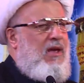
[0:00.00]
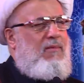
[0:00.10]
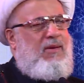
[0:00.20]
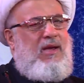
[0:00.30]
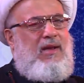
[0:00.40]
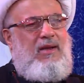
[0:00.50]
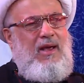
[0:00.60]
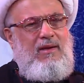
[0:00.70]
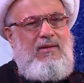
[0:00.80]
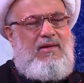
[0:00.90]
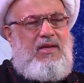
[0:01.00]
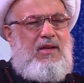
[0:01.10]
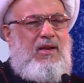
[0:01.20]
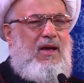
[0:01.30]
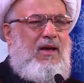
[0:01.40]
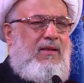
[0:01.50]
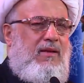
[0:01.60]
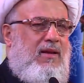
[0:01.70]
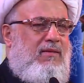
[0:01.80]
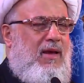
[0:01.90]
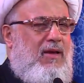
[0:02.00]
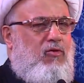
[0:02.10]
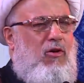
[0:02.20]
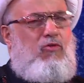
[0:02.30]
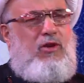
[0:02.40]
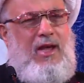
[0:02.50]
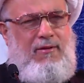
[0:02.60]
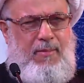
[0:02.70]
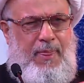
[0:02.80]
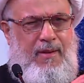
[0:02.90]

أمكننا أن نصل إلى هذه النتائج وهنا